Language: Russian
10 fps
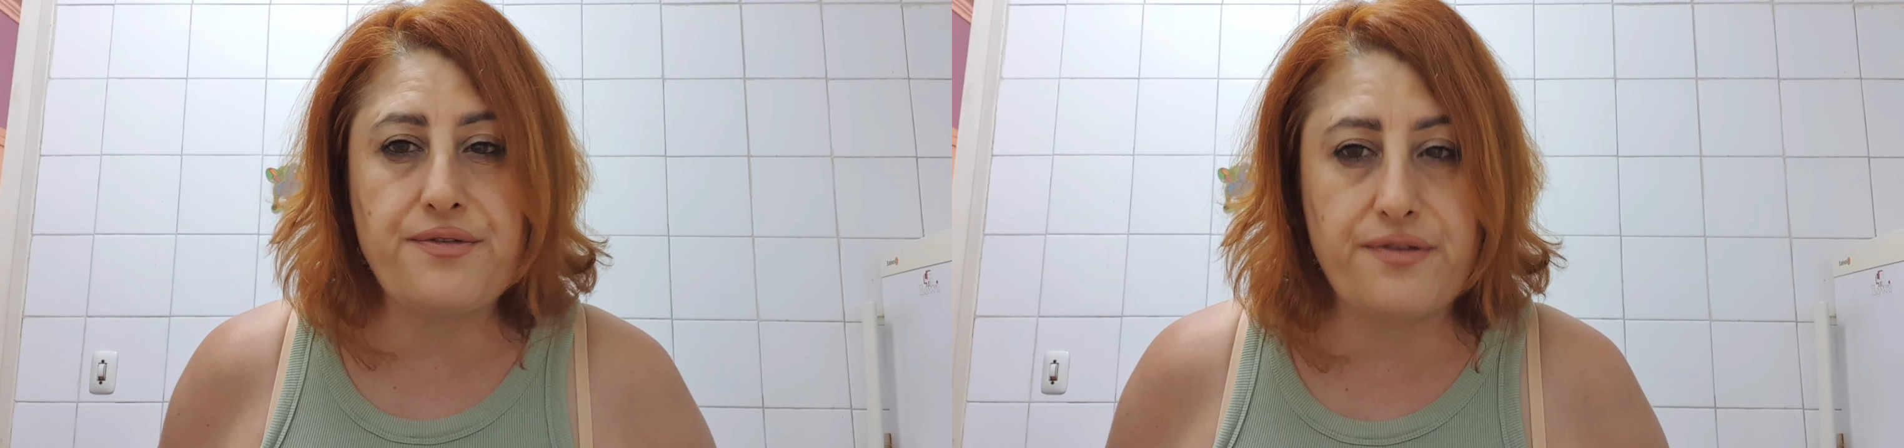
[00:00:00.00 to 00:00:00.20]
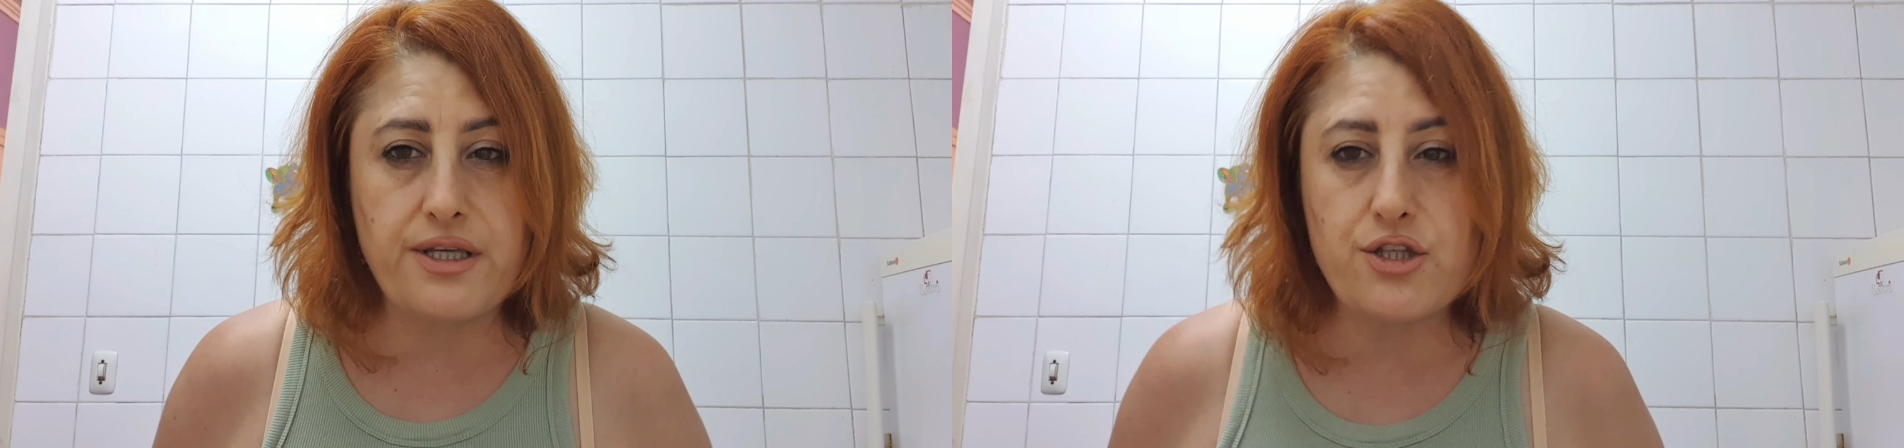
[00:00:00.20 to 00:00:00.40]

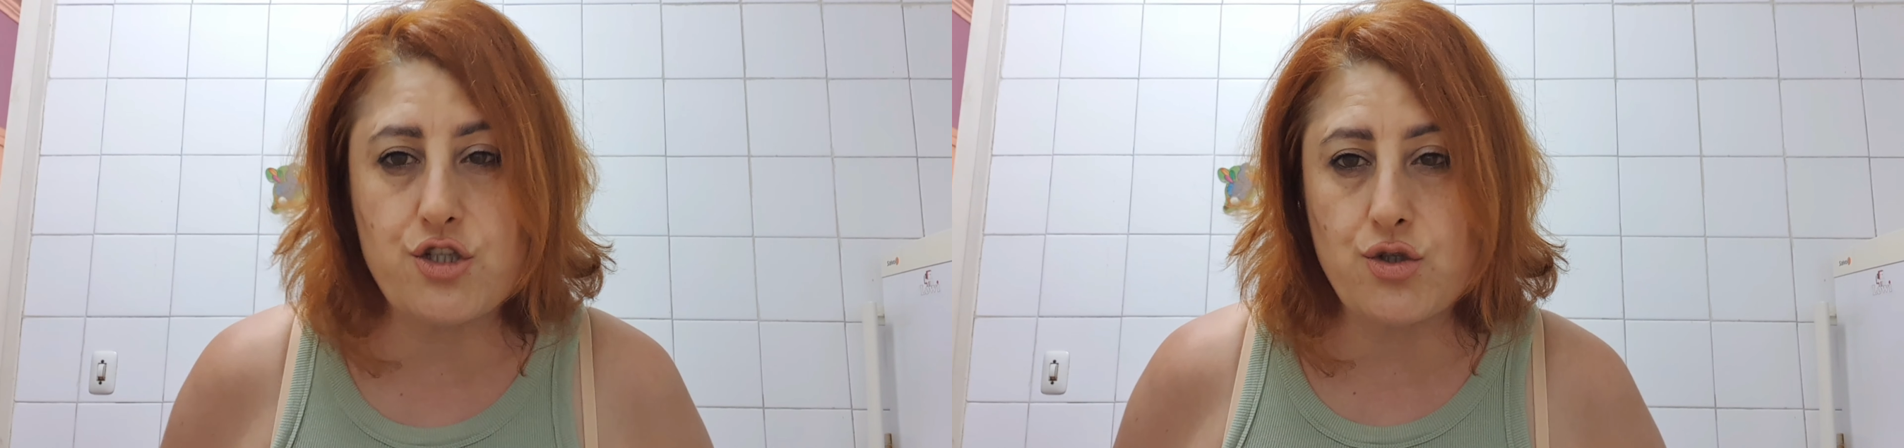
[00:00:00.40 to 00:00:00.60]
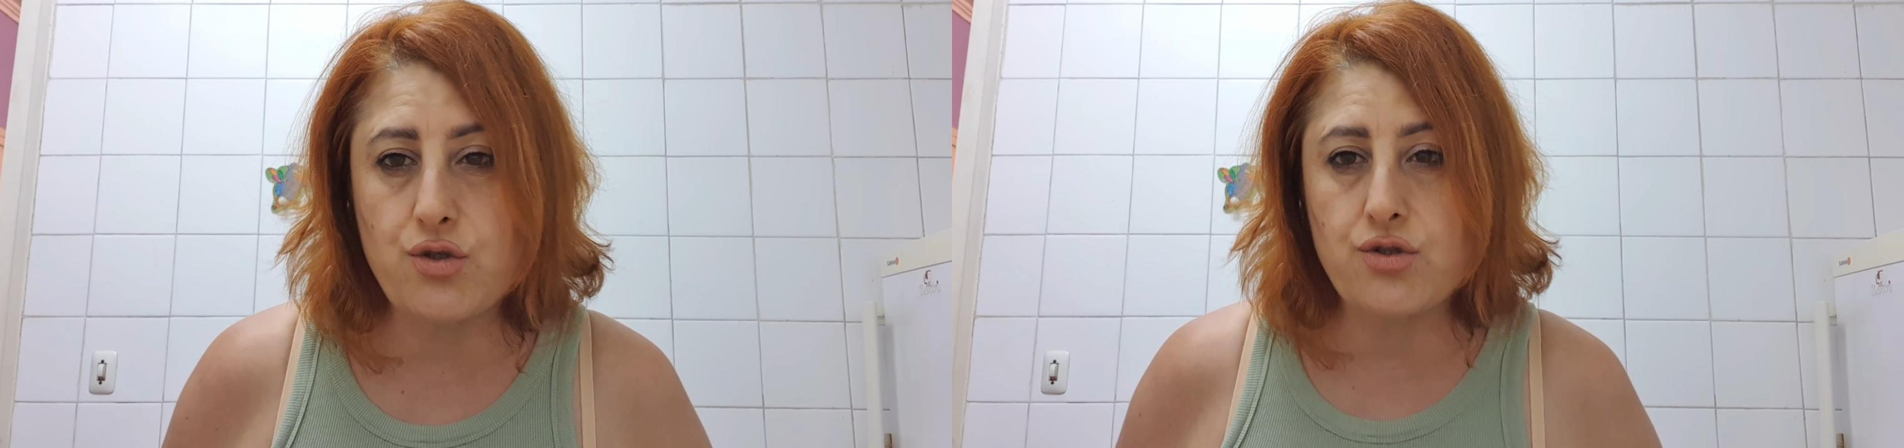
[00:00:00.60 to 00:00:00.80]

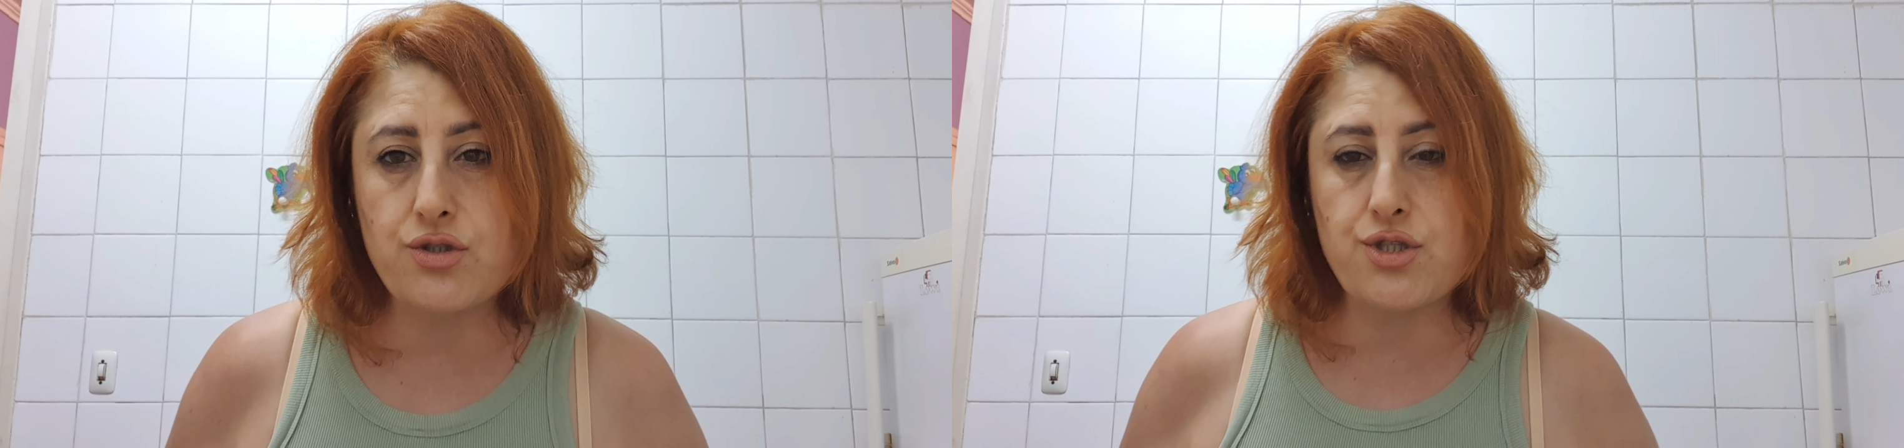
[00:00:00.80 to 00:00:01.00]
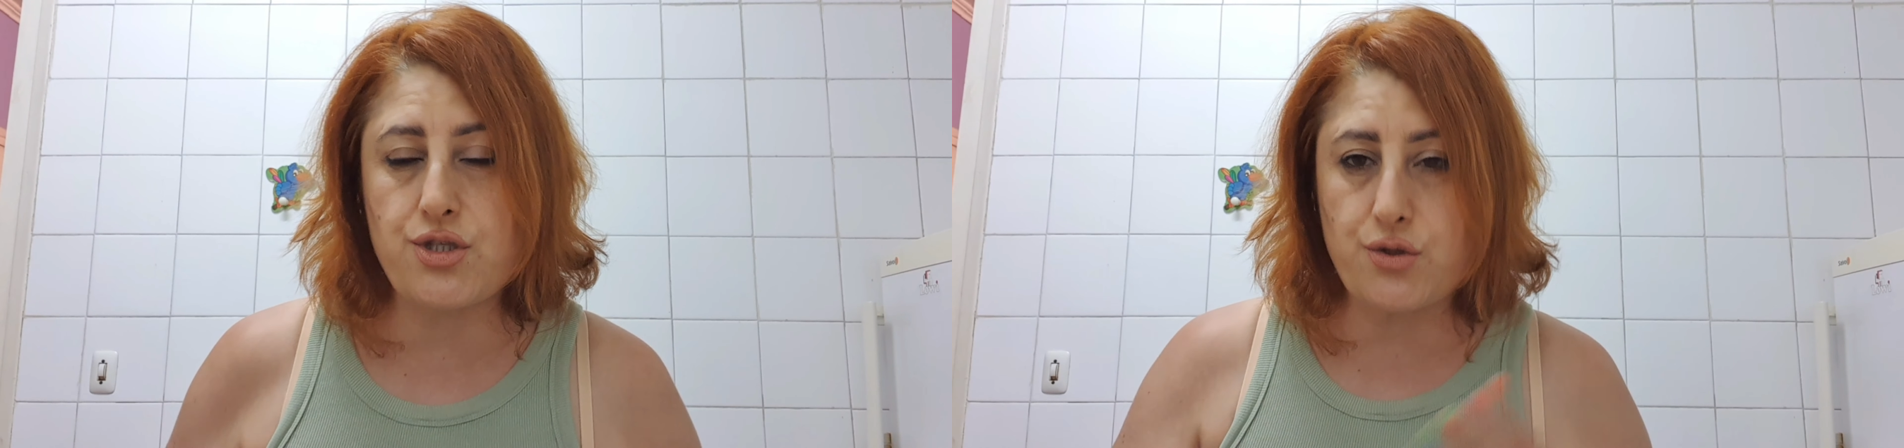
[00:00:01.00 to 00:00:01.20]
видео
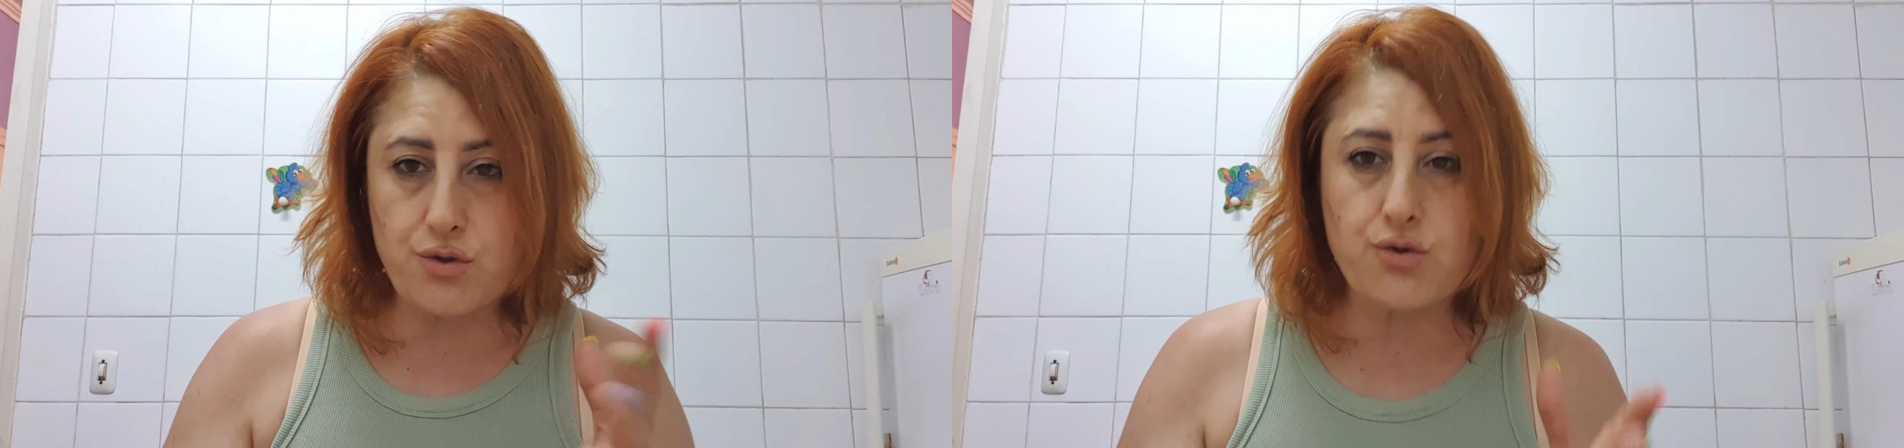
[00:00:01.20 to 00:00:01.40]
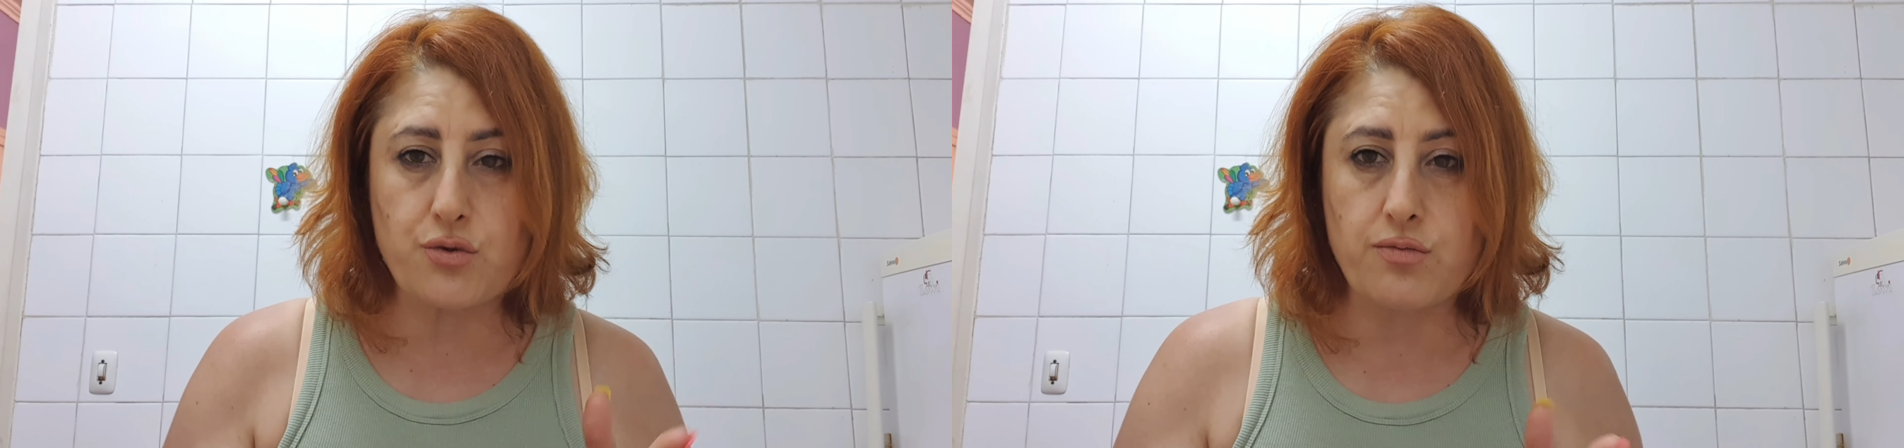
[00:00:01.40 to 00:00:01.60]
с
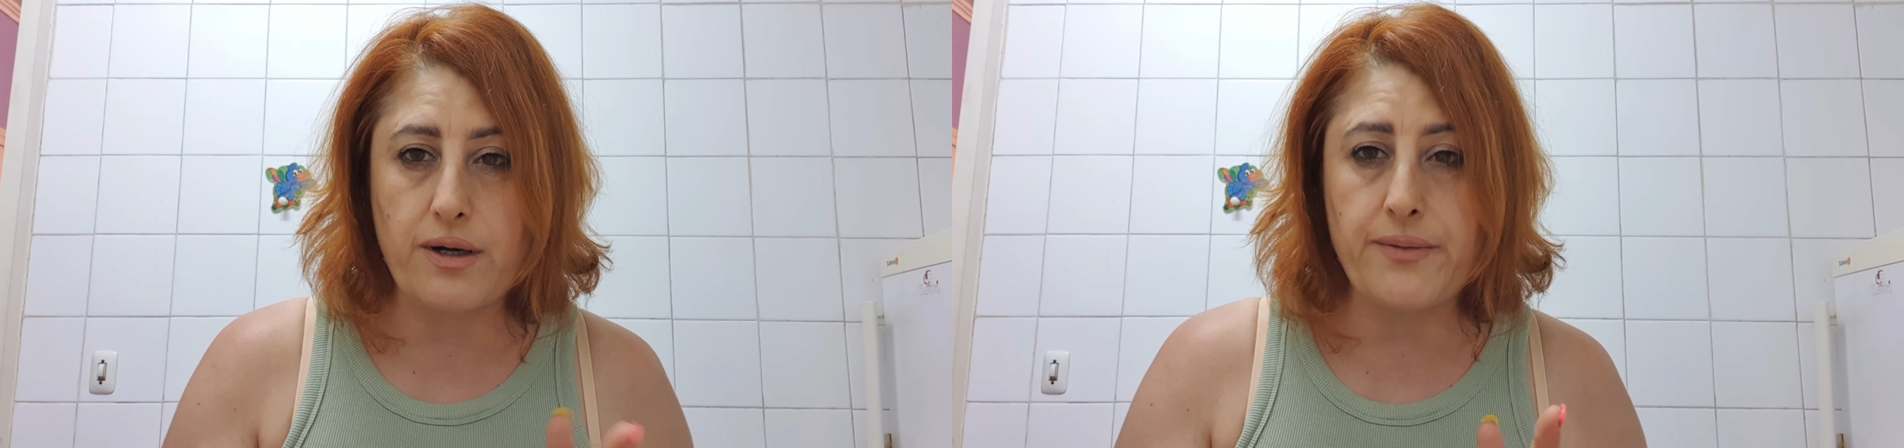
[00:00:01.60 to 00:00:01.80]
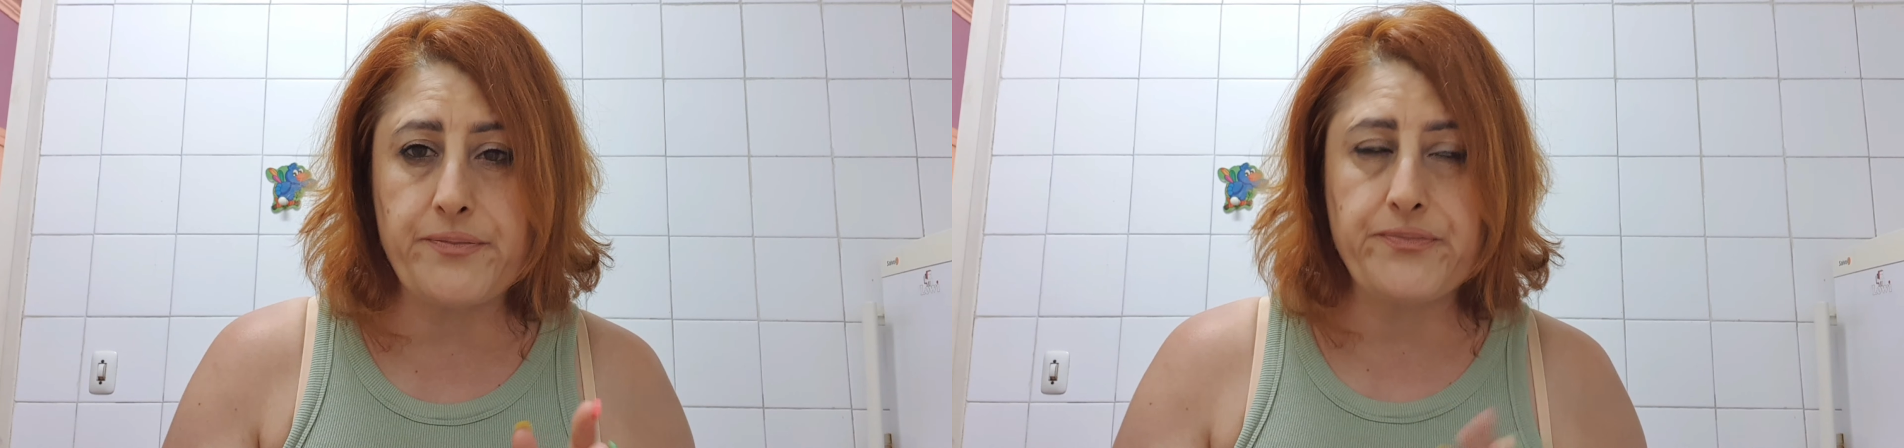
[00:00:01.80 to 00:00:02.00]

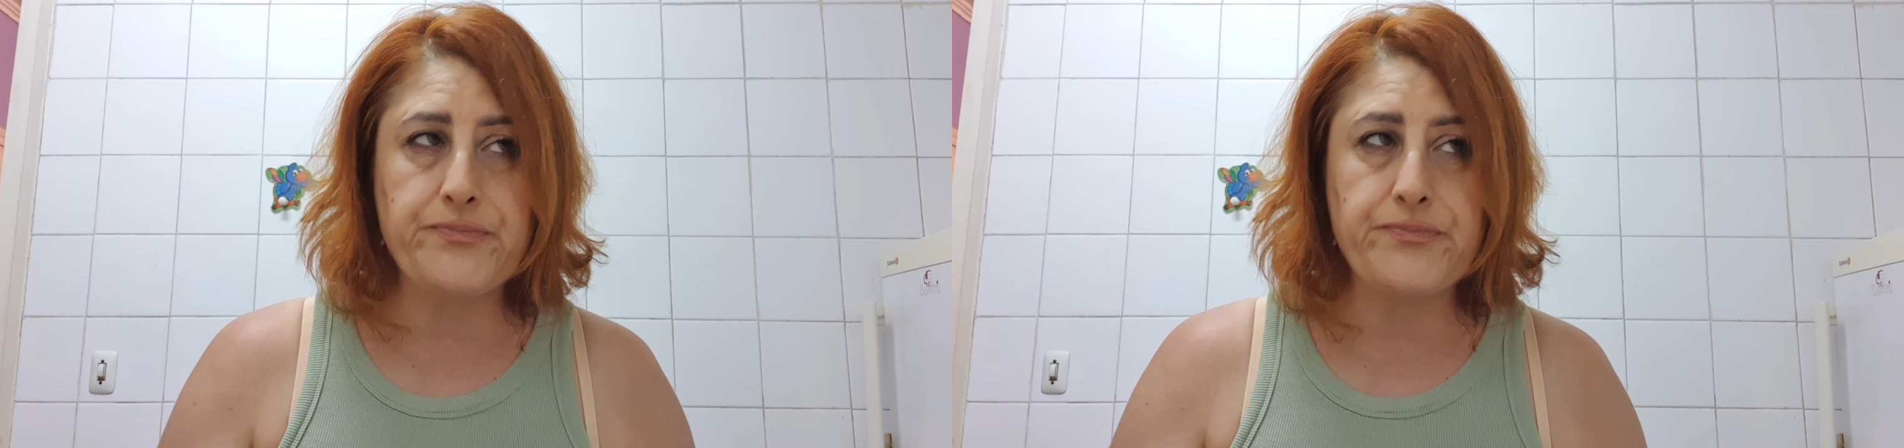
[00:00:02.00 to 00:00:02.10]
Ютуба,